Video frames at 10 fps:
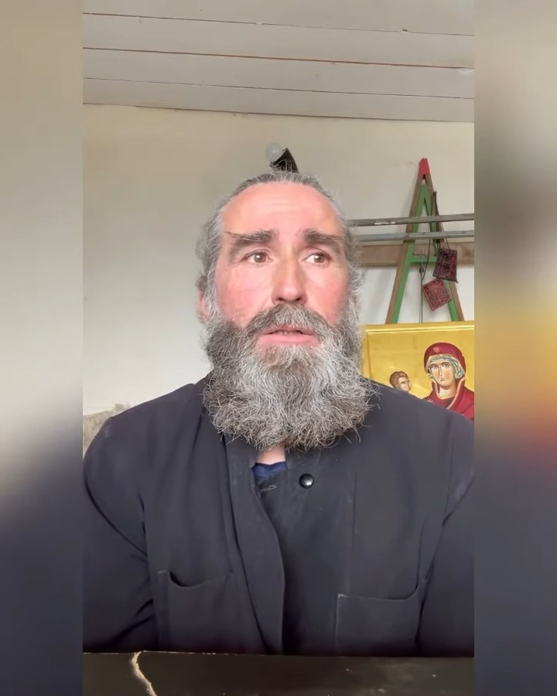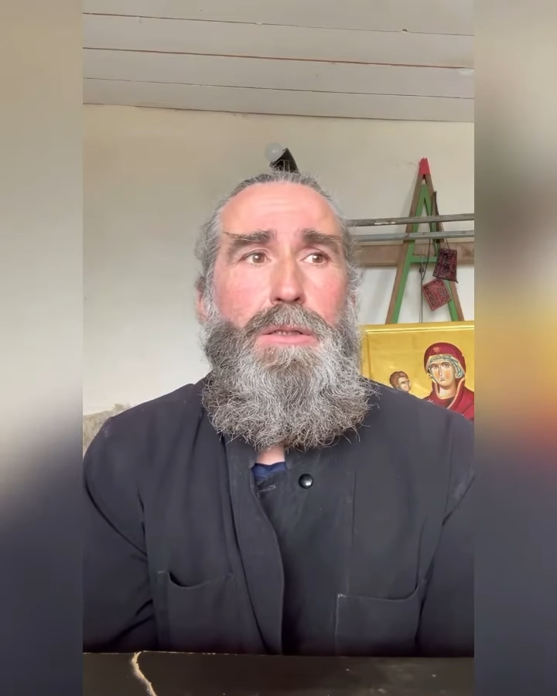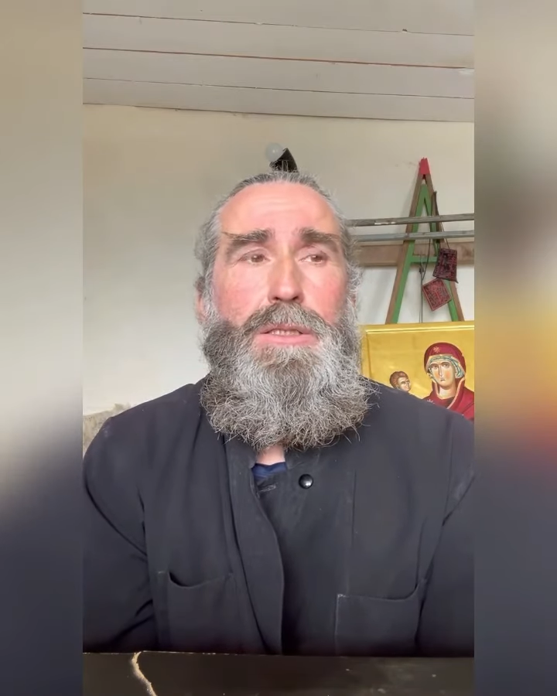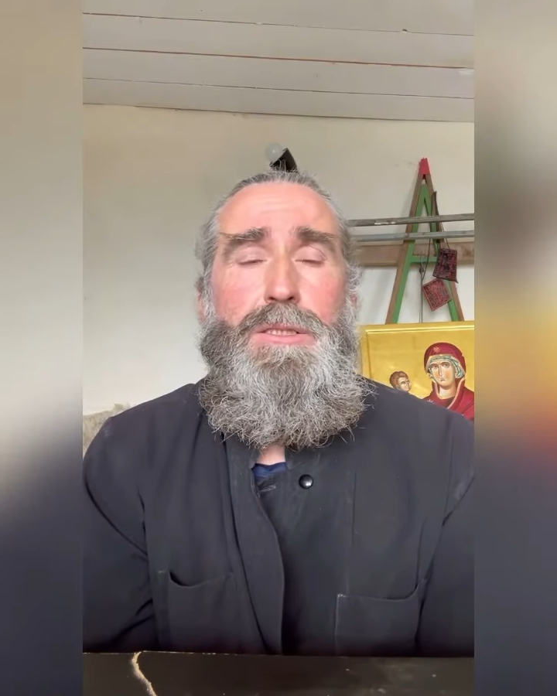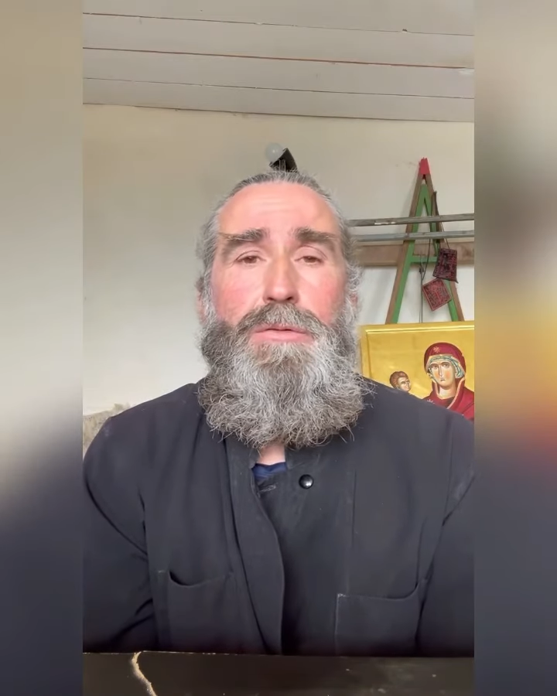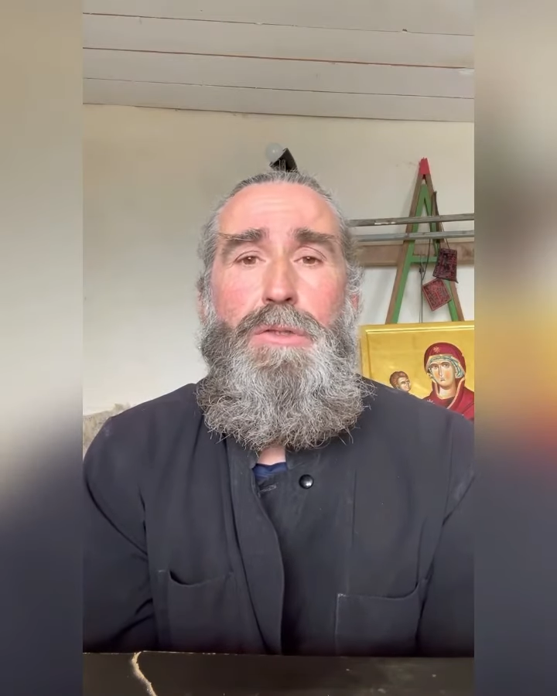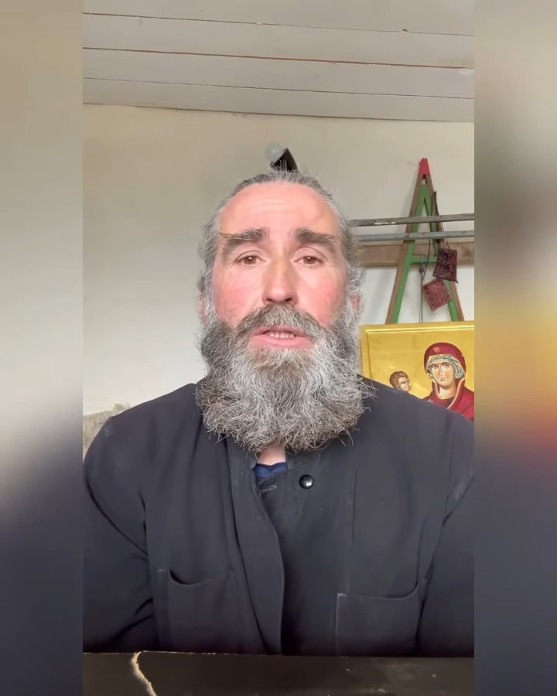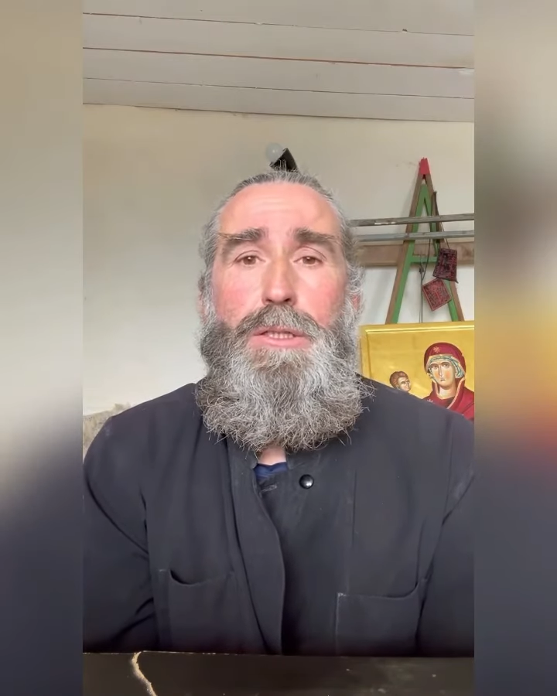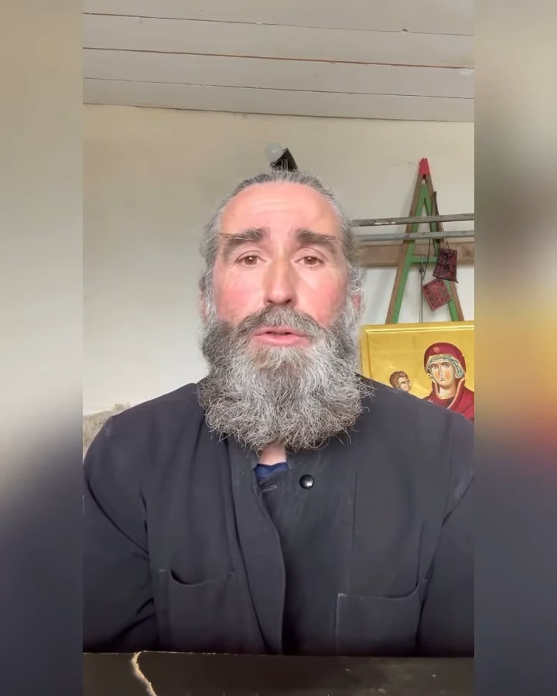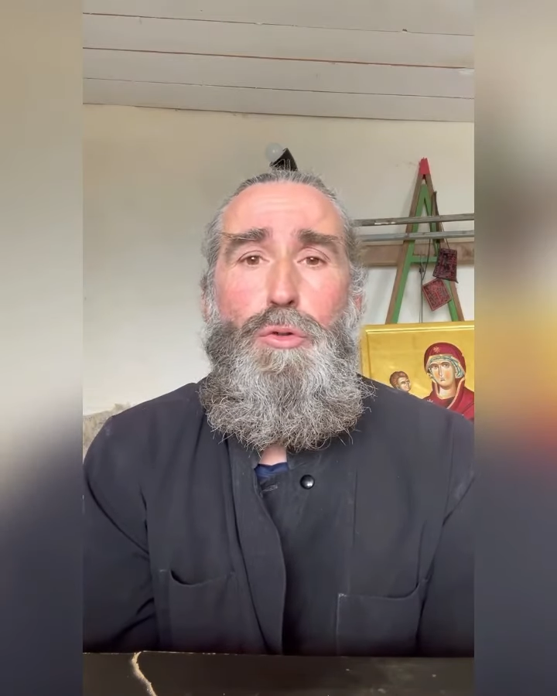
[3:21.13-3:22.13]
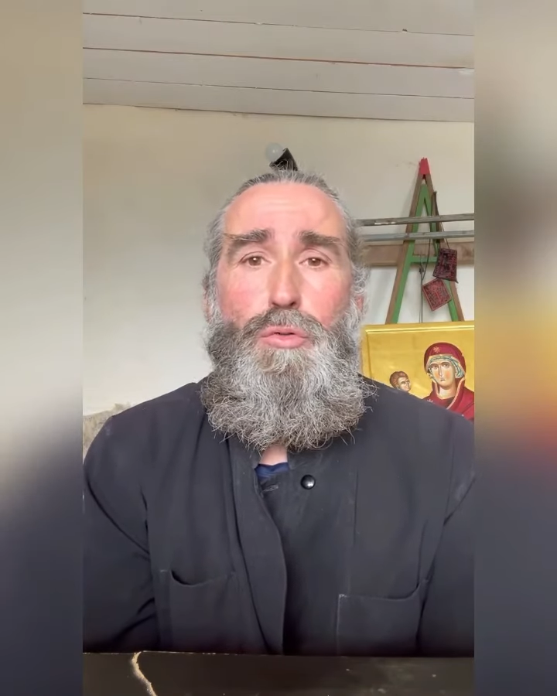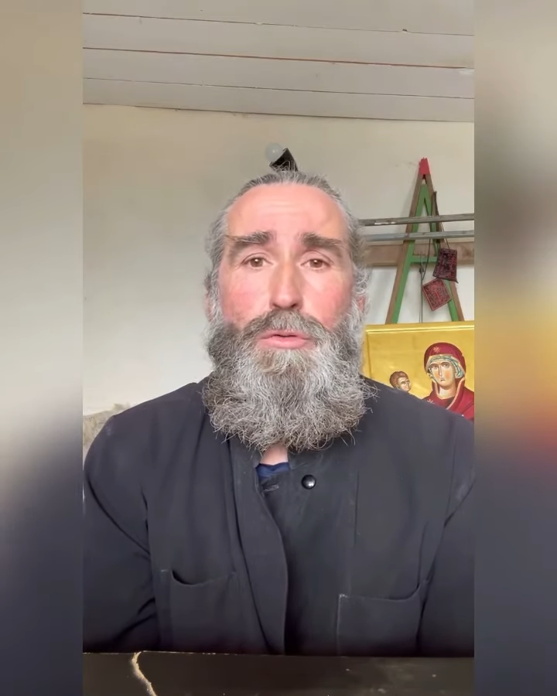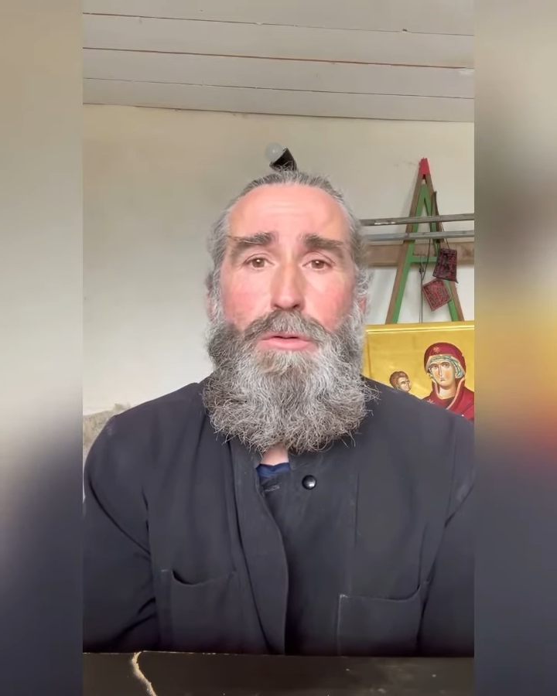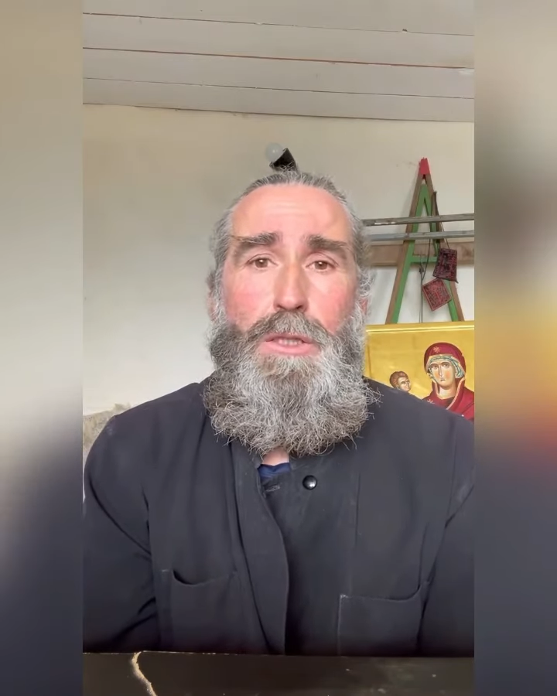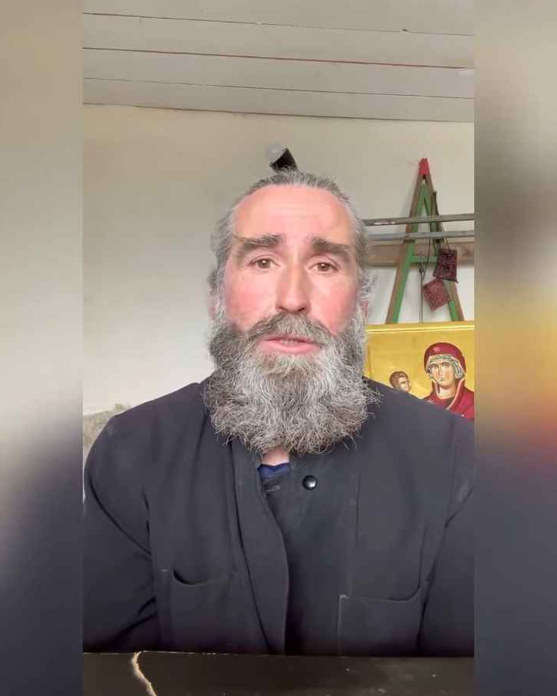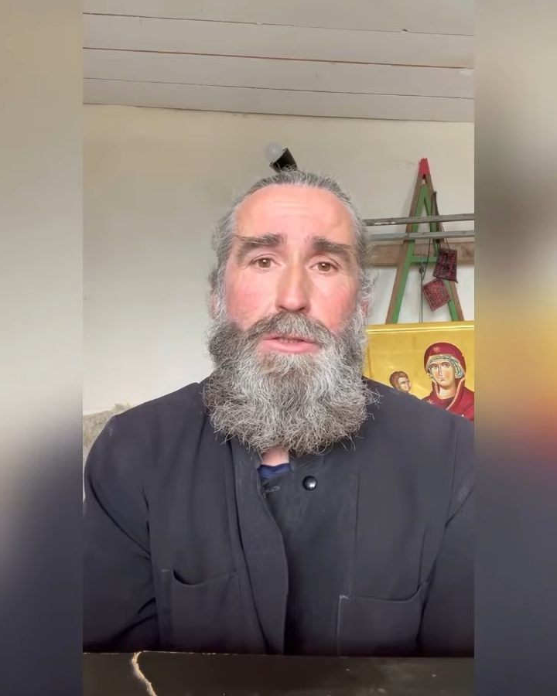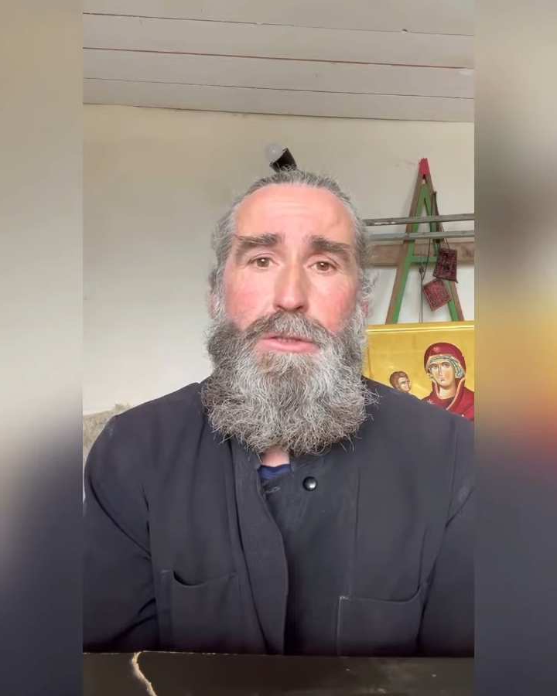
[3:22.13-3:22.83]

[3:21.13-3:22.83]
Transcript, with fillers: э, не за великий труд наш,